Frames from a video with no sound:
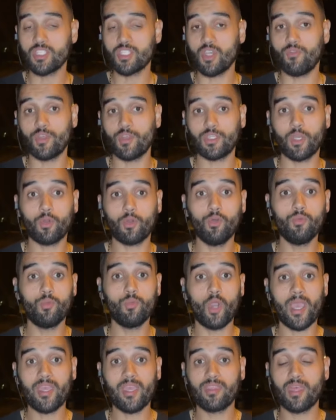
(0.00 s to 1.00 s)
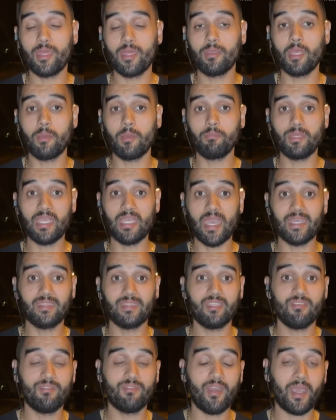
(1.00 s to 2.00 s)
سوف تقوم ايضا
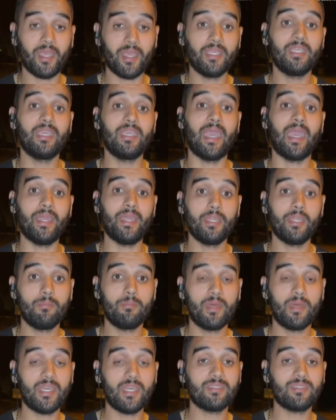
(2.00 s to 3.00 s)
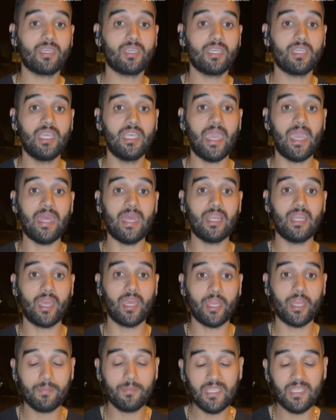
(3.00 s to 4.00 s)
بالدفاع عن المناطق
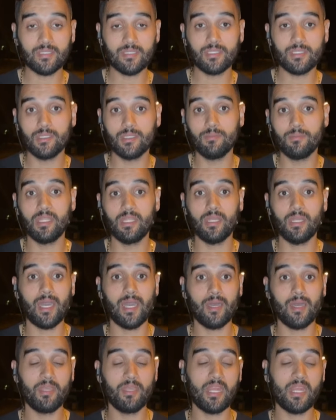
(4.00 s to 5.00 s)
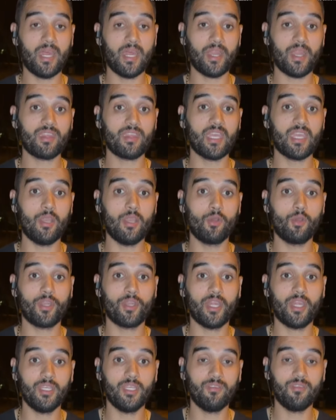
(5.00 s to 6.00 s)
الغربيه من من الاراضي
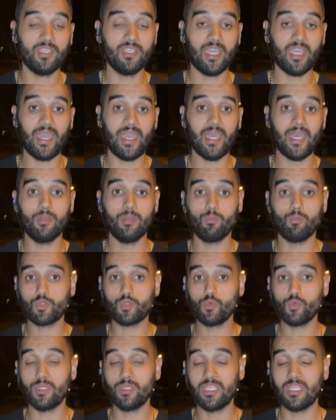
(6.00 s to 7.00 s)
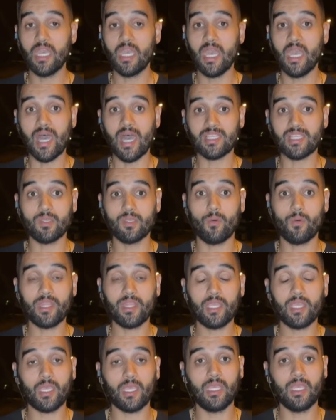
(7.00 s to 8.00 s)
الاوكرانيه في حال وصول
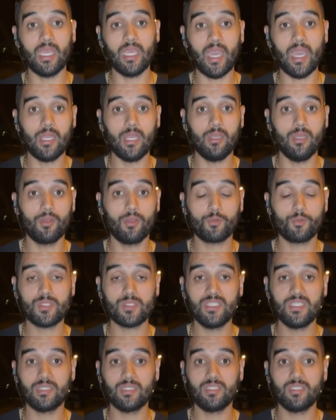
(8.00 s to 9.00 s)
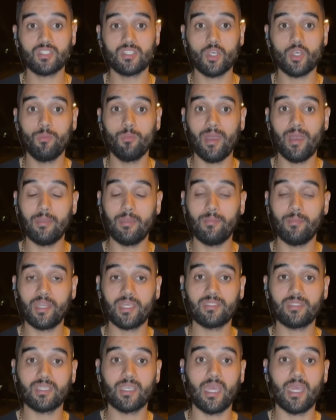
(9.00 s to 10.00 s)
الصواريخ الروسية صوب
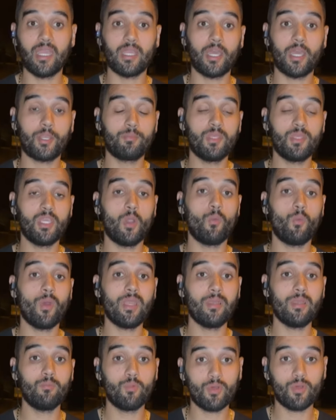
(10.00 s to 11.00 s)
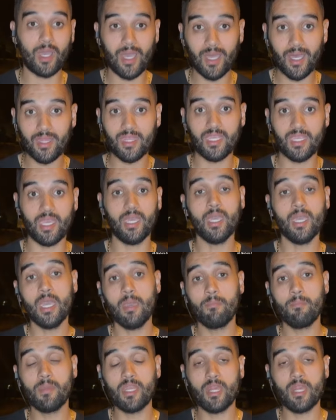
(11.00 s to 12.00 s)
المناطق الغربية والمحاذية
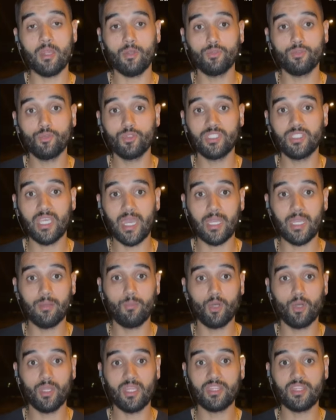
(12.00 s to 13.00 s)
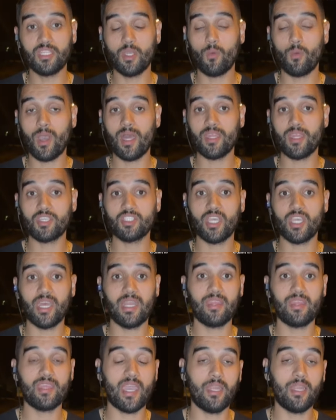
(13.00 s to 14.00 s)
من الحدود البولندية وهذا الشيء
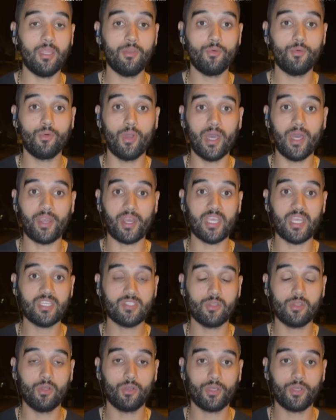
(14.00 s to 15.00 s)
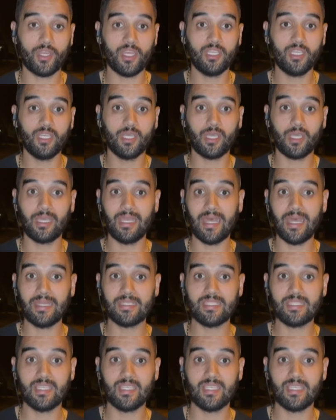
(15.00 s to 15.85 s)
الذي أعلنه الرئيس الأوكراني خلال